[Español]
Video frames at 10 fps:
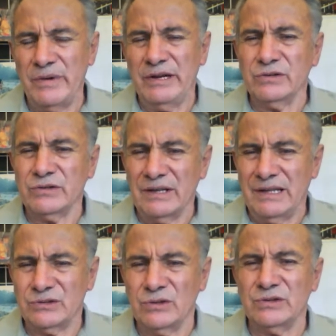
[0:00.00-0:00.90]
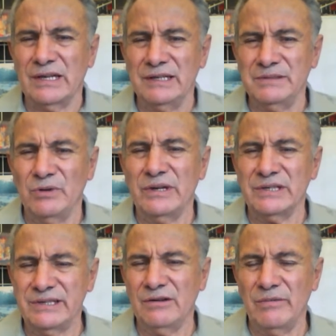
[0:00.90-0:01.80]
gobiernos del socialismo
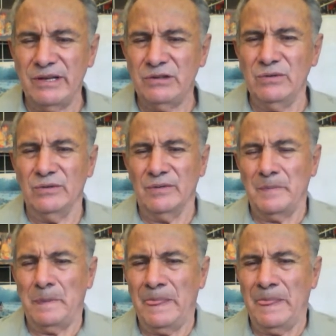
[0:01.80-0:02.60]
del siglo XXI.